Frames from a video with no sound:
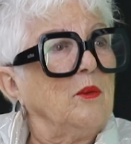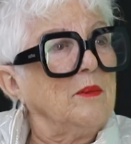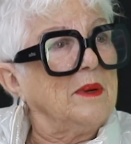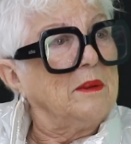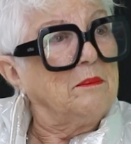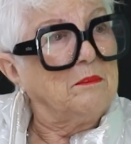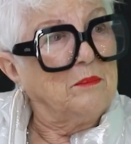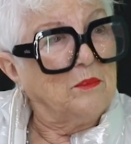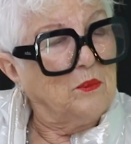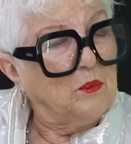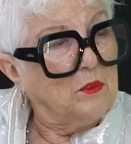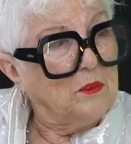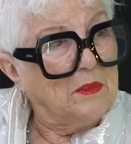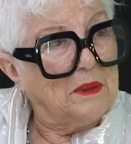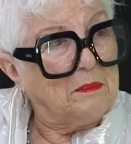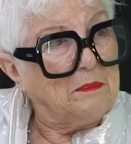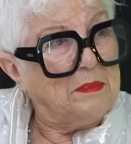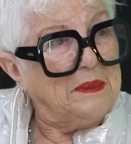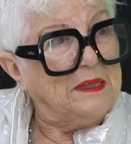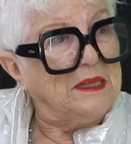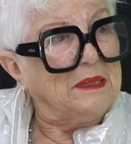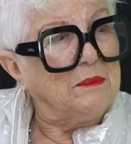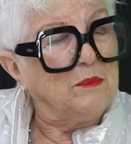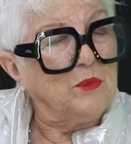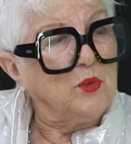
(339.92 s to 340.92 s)
é uma, uma
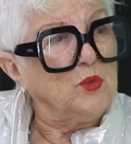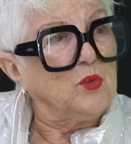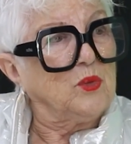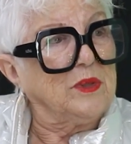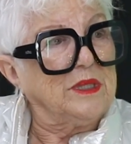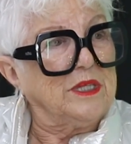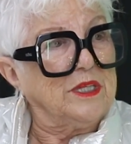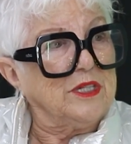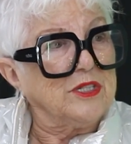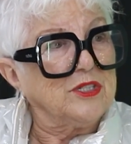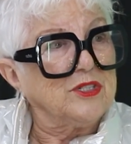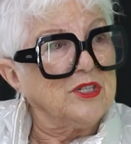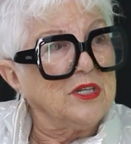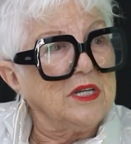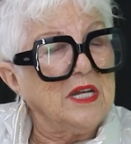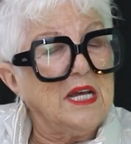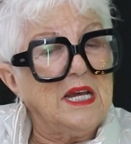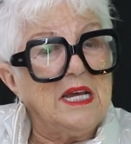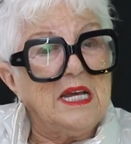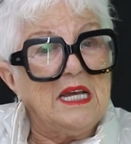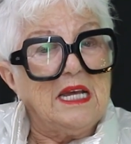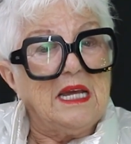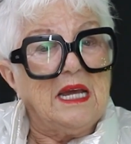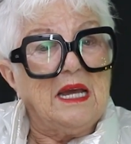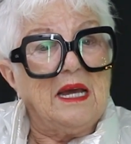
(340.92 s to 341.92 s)
pena muito grande.
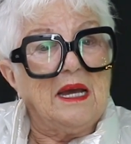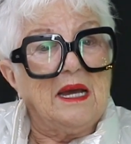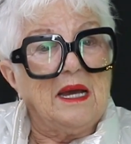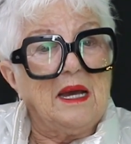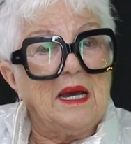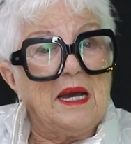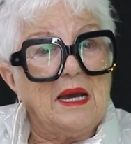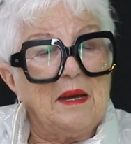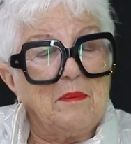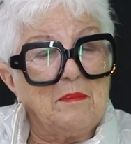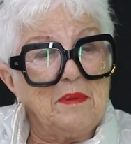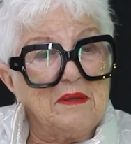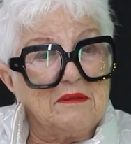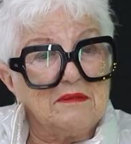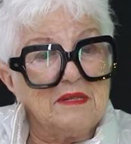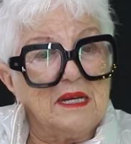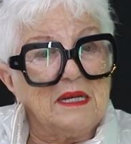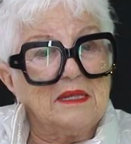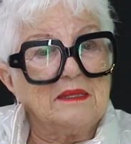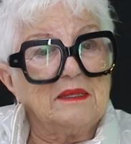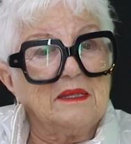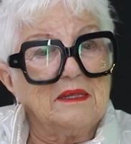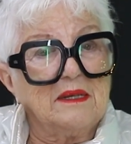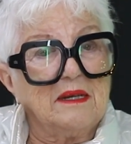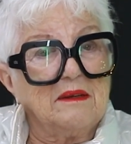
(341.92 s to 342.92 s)
É,
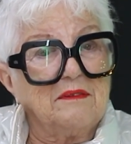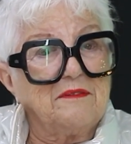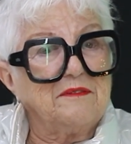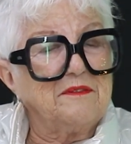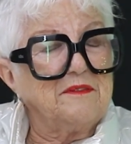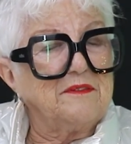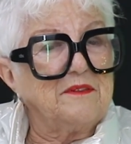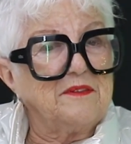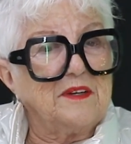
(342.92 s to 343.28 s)
apesar da,